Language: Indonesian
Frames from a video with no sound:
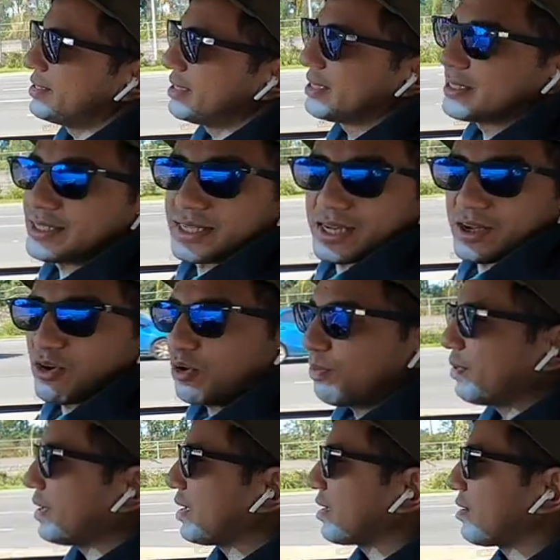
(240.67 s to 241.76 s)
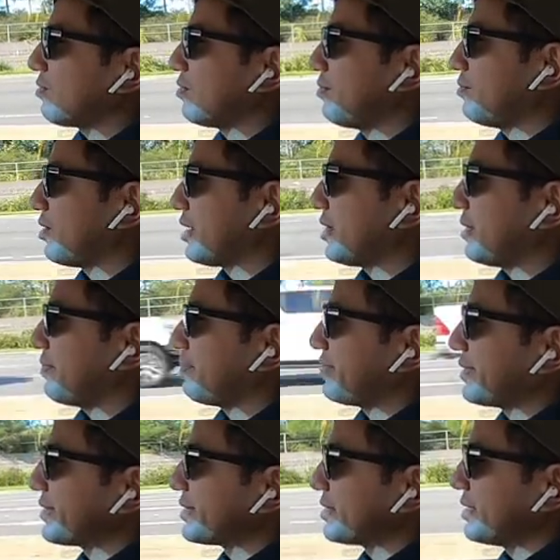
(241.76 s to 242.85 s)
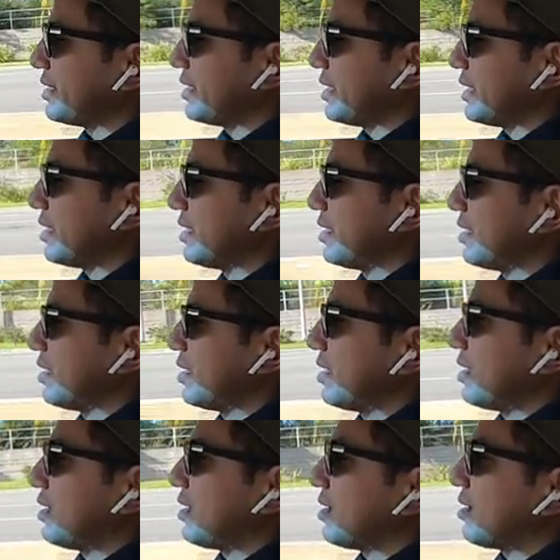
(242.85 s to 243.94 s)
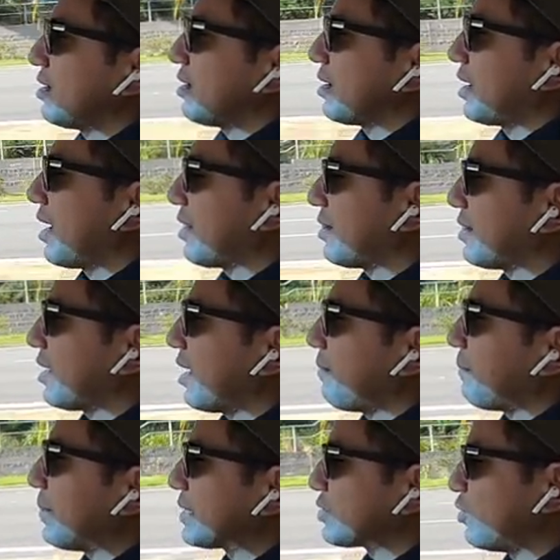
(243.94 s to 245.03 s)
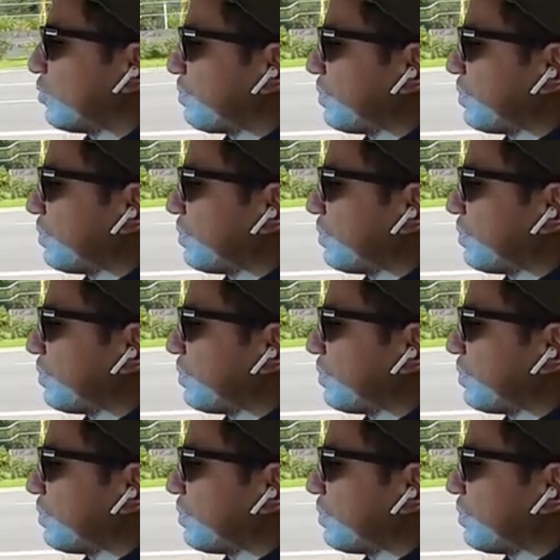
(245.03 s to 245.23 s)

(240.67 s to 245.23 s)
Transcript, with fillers: ciri-ciri uh, ciri -ciri kopling yang udah mulai tipis jadi ganti kampas